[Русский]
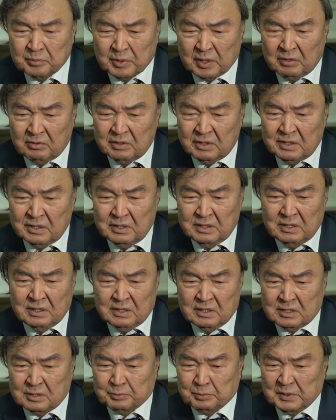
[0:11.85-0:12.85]
провели
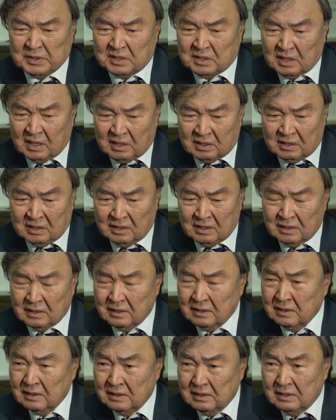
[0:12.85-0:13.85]
испытания,
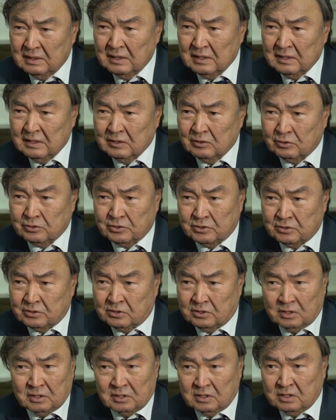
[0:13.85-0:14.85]
очень
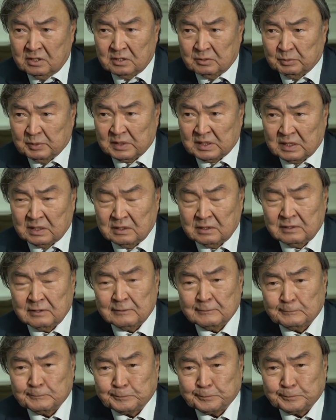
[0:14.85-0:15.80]
сильные испытания.